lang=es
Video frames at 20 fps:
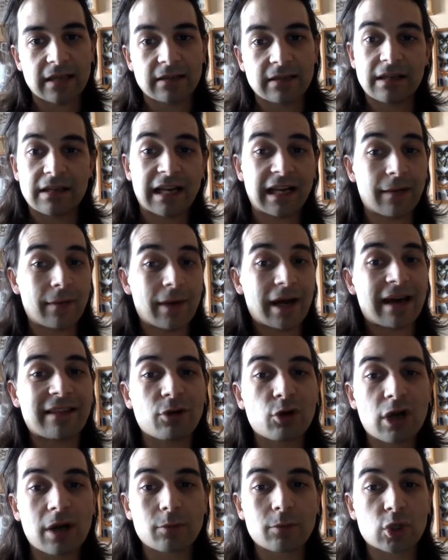La navaja de
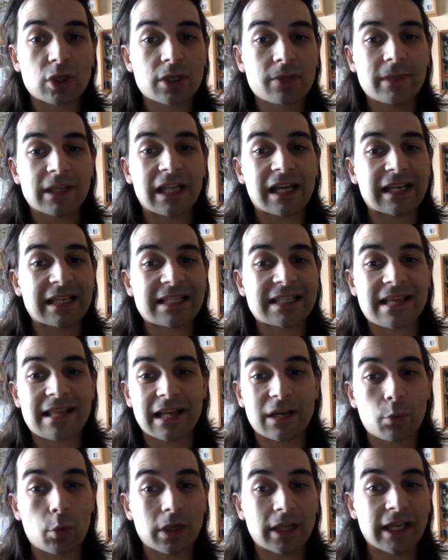Ockham nos invita a
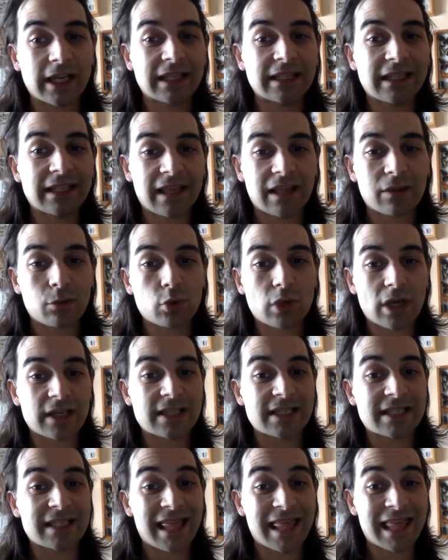rechazar cualquier entidad cuya
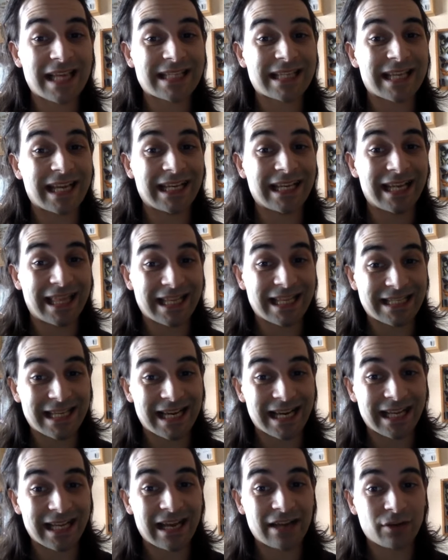existencia sea
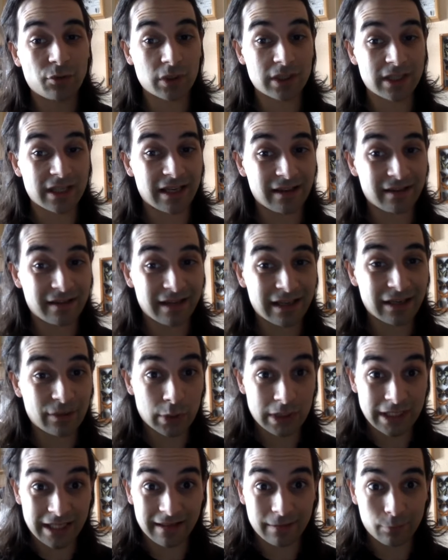innecesaria y no
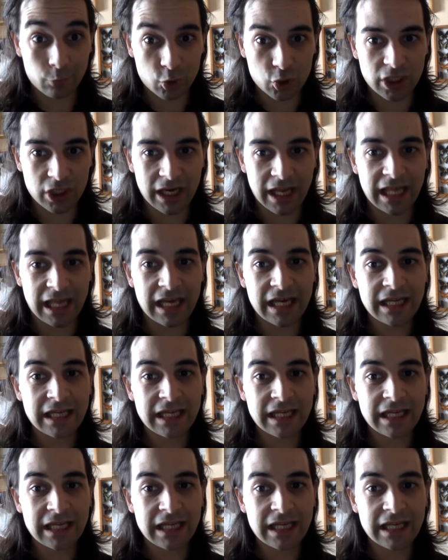esté, demostrada.